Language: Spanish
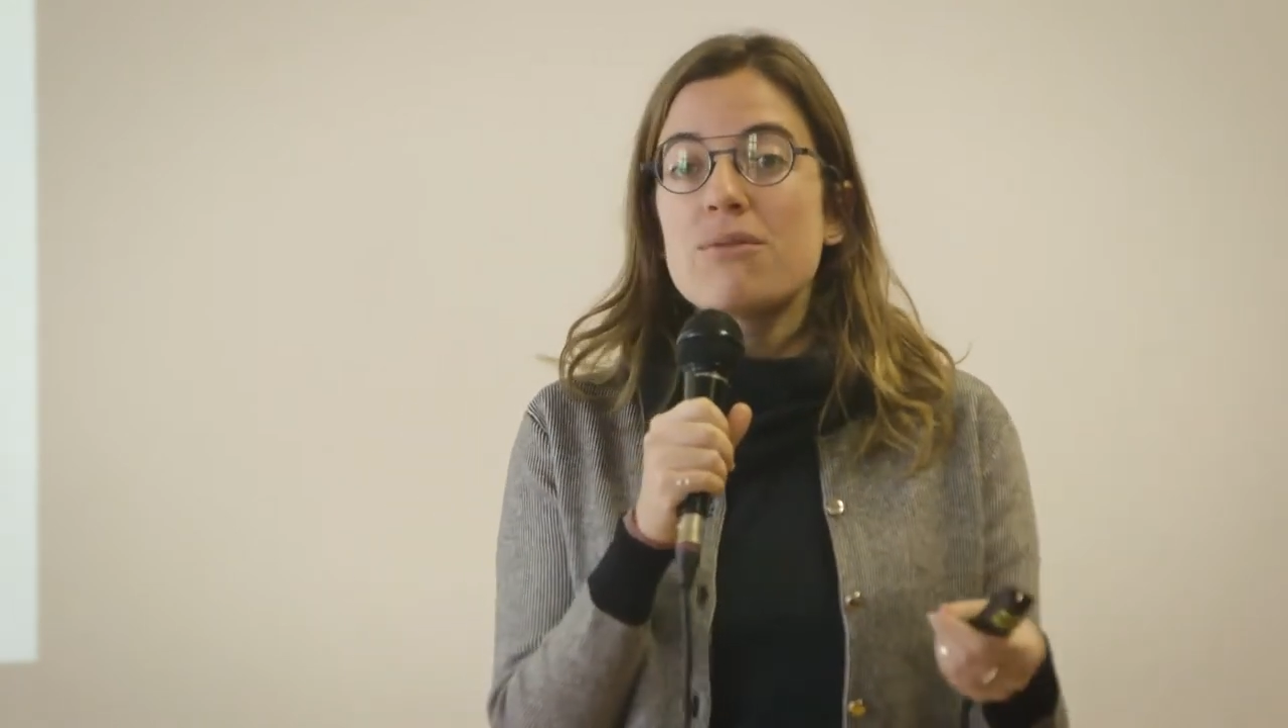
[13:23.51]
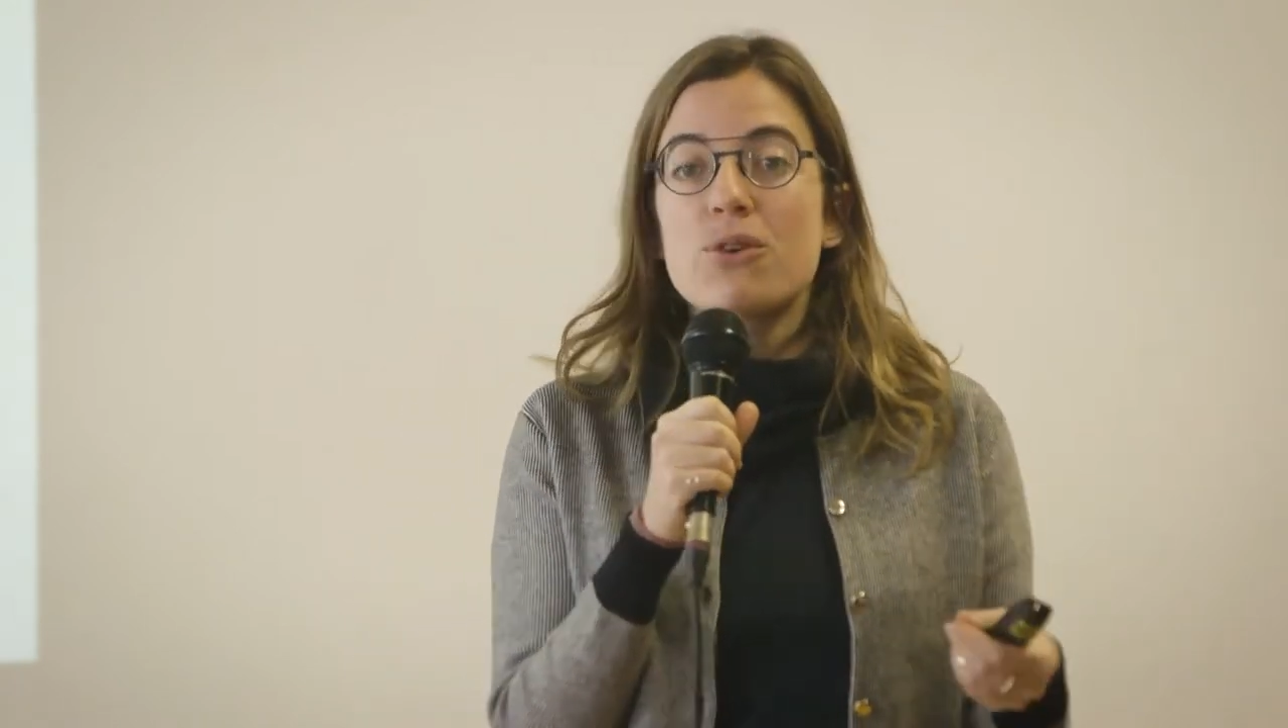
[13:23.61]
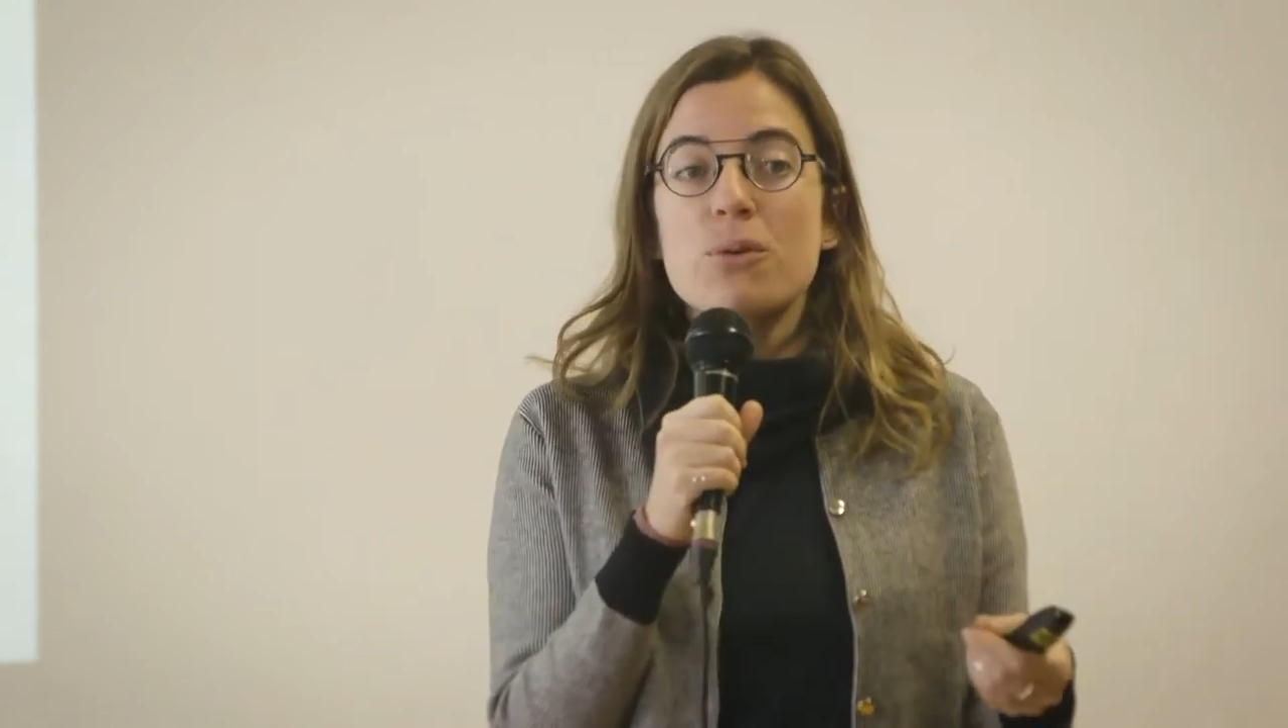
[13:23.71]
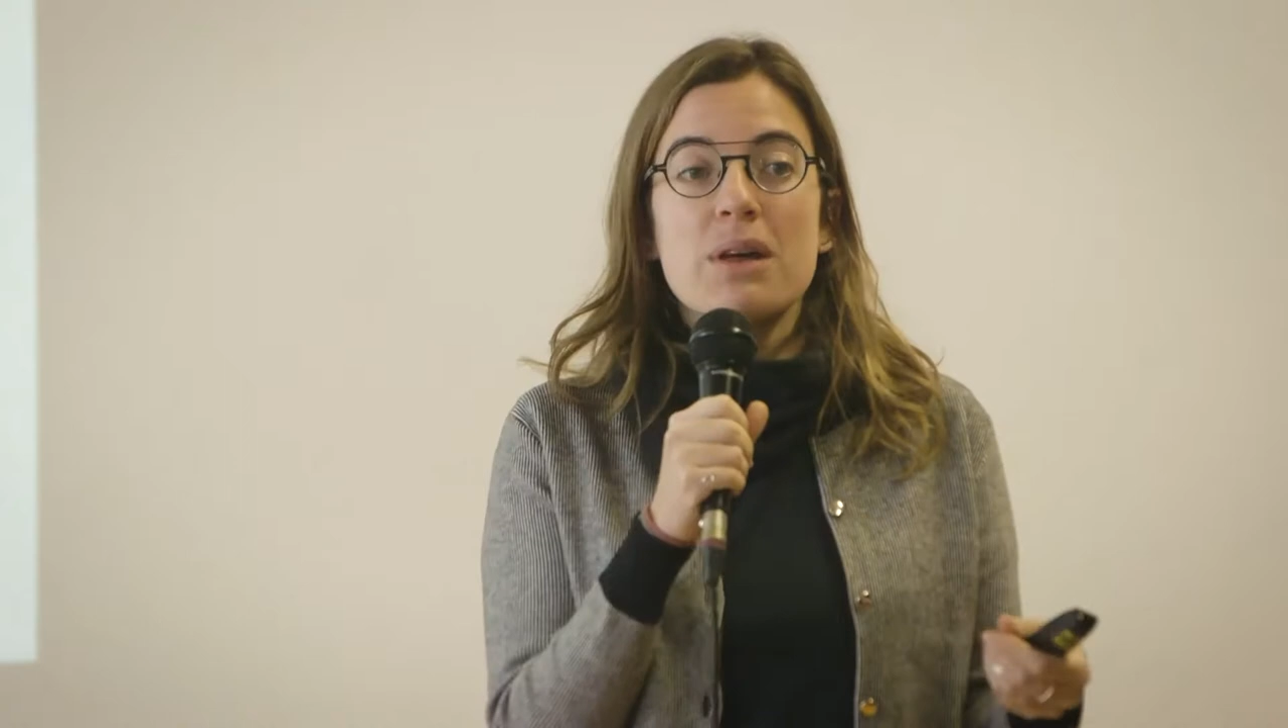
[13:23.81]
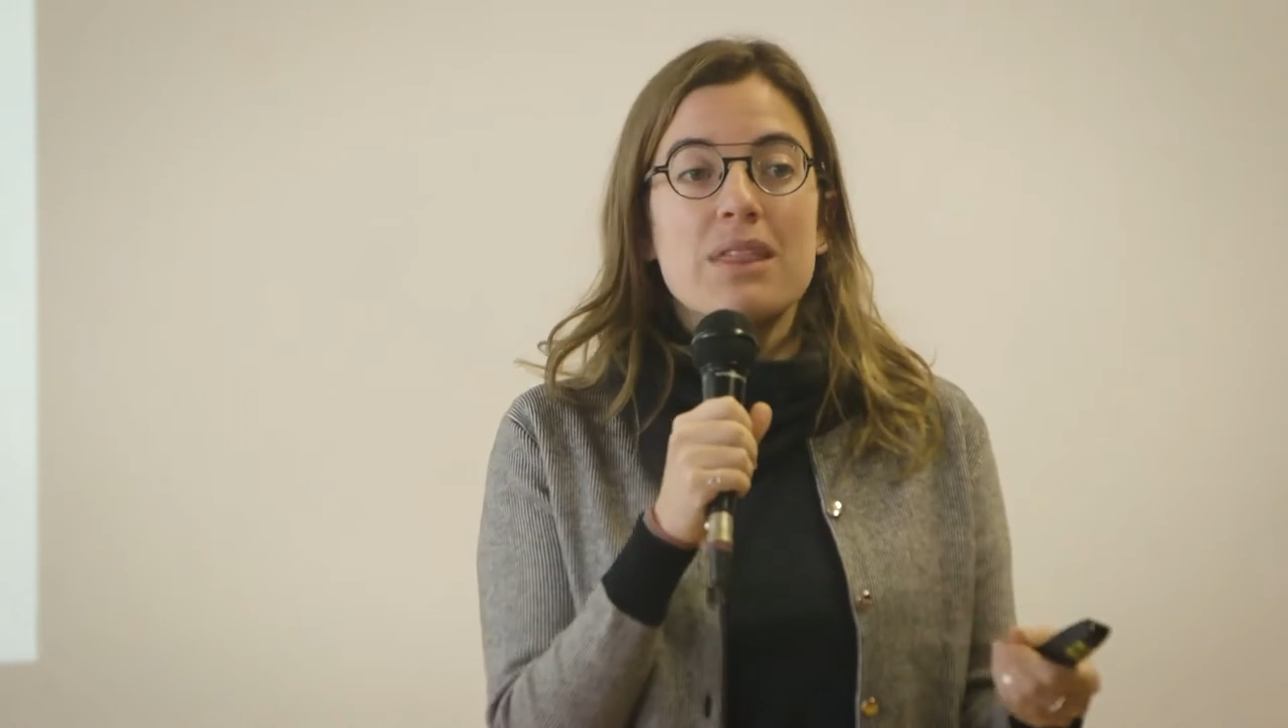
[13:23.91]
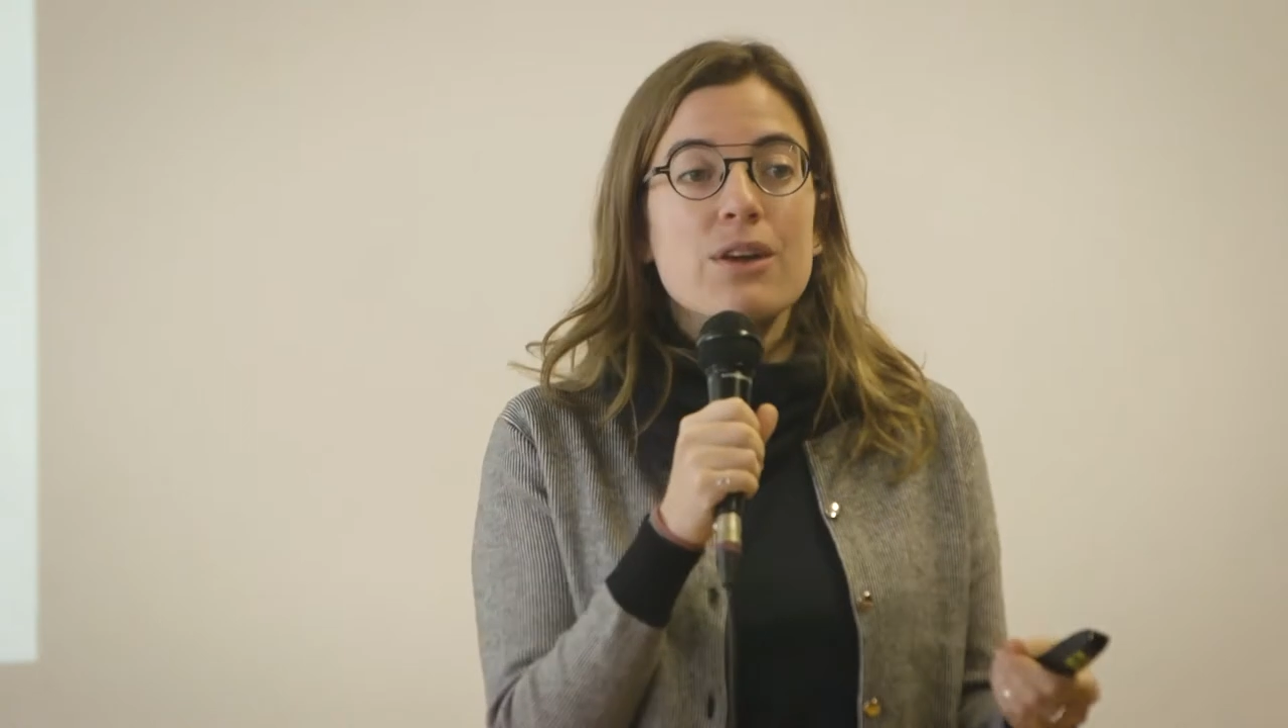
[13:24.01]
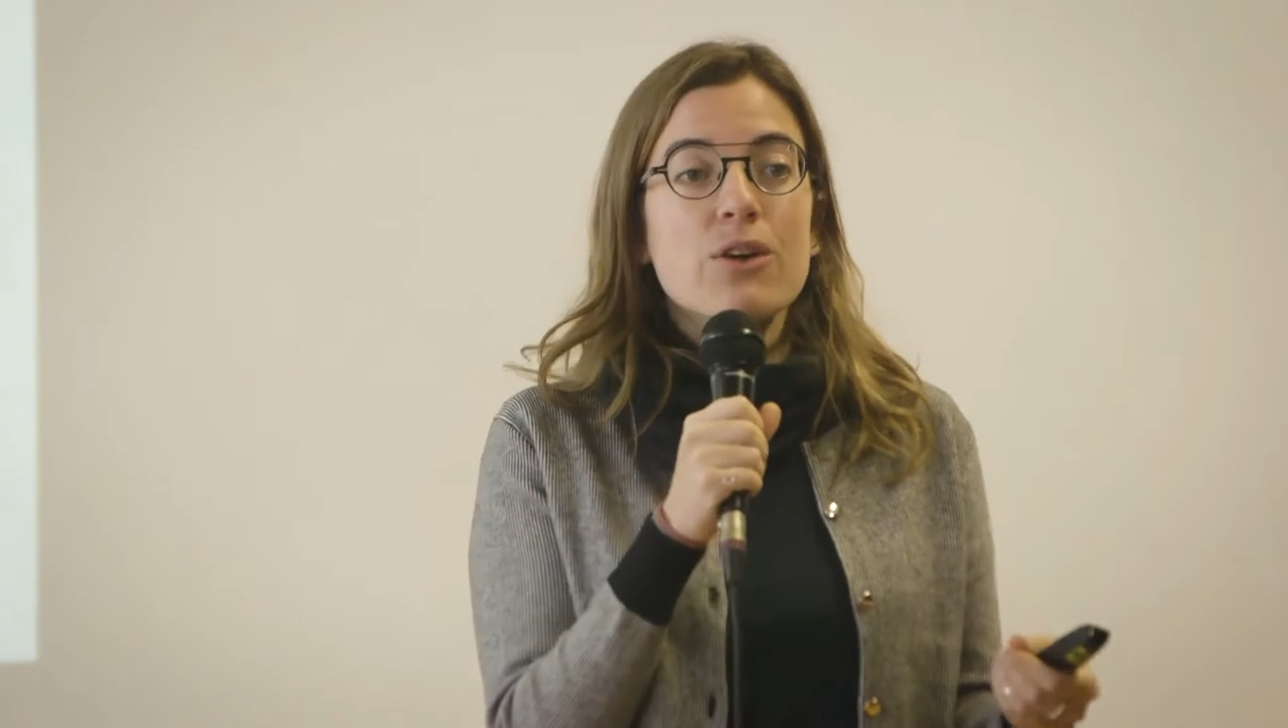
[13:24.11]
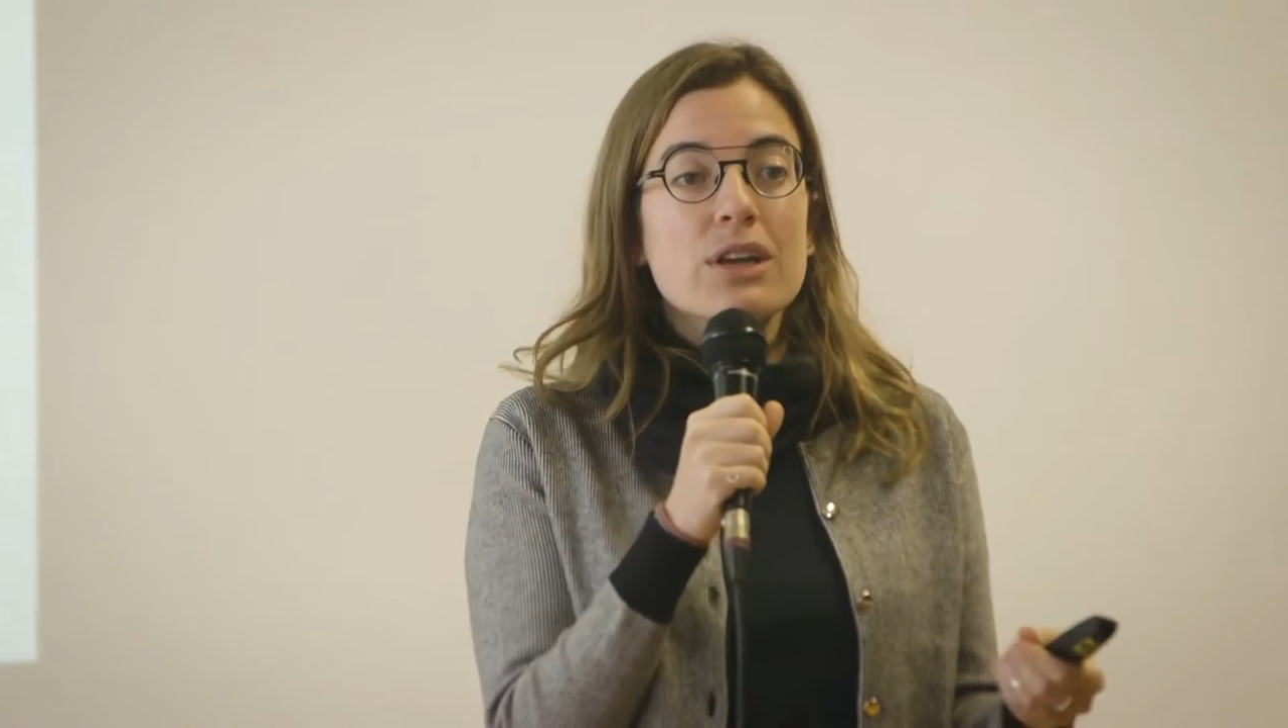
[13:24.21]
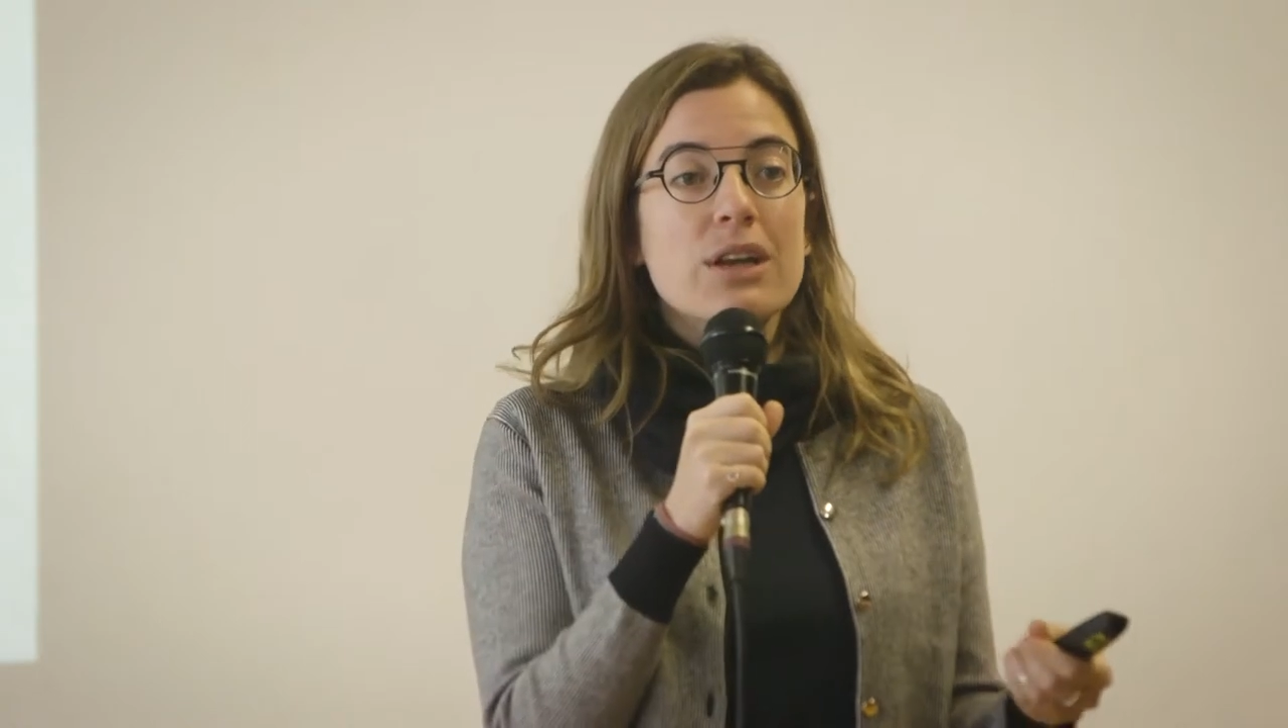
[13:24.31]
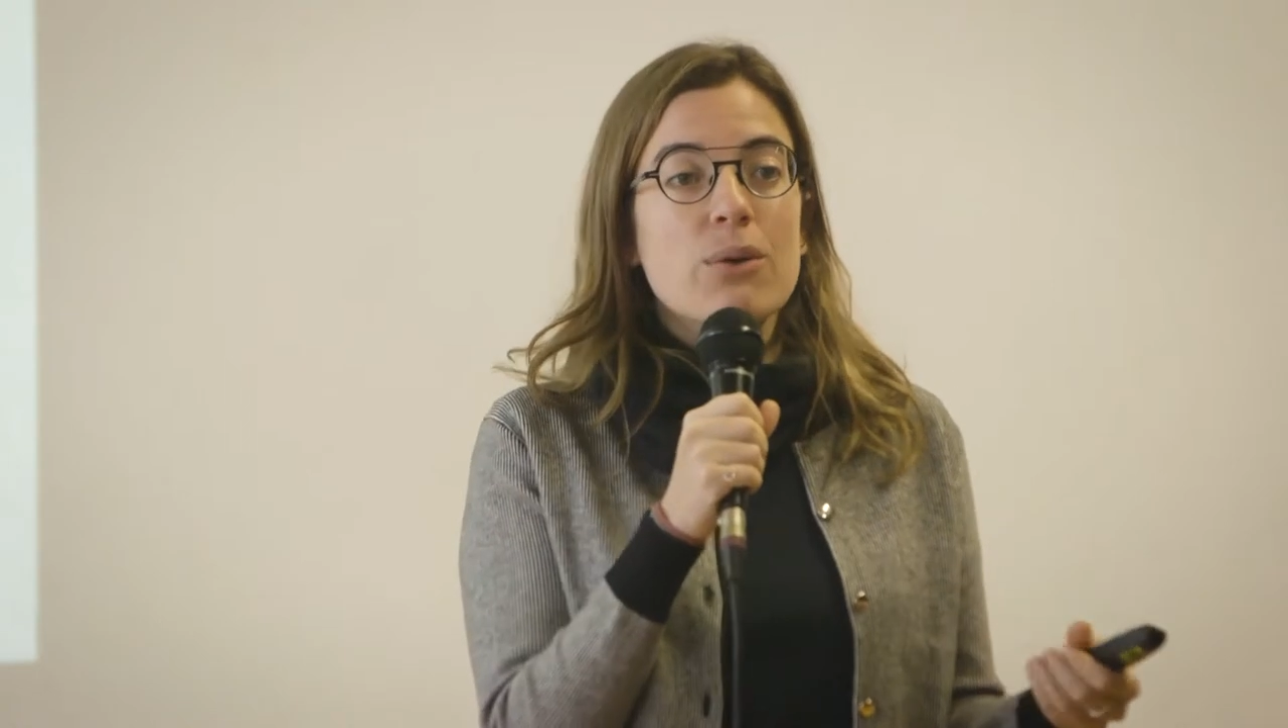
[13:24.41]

información y